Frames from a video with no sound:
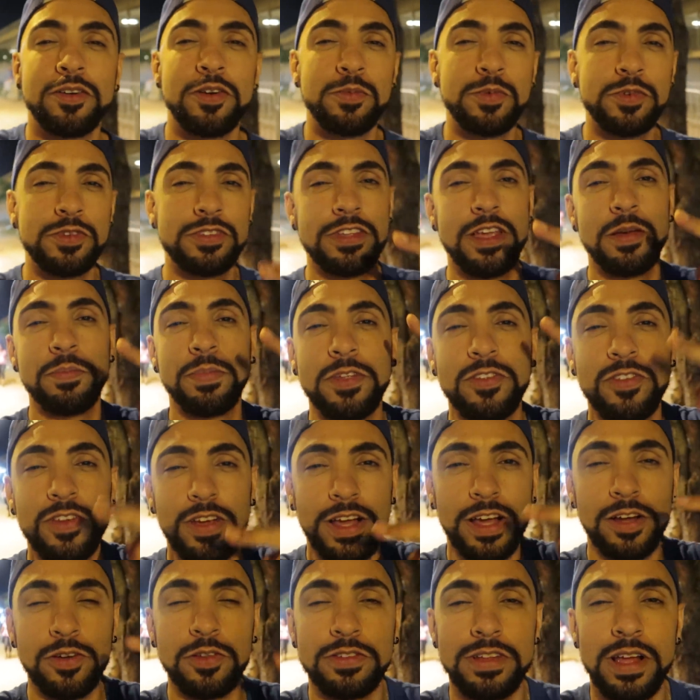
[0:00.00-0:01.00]
como sempre,
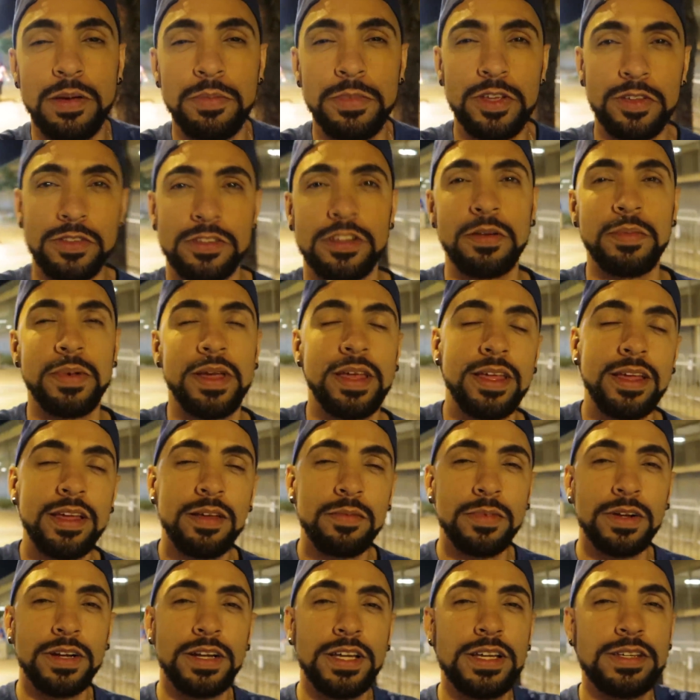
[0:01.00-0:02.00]
indicando os amigos também,
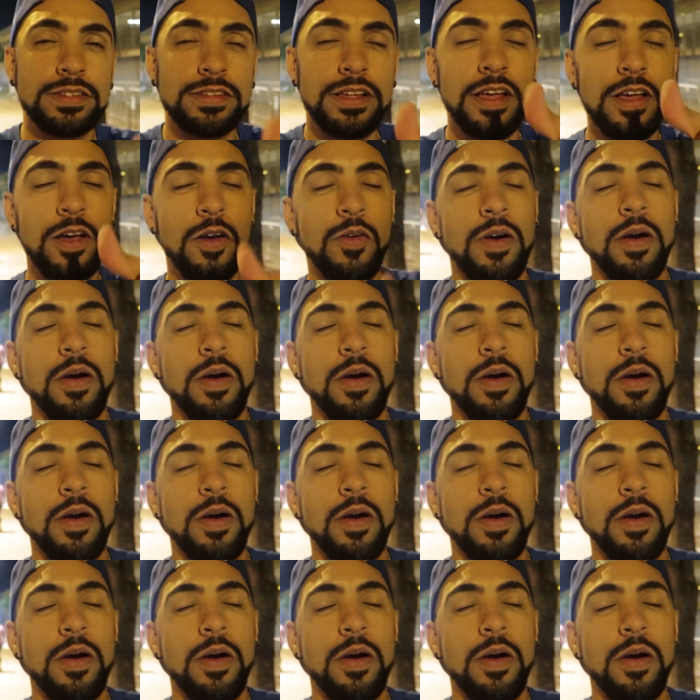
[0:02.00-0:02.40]
beleza?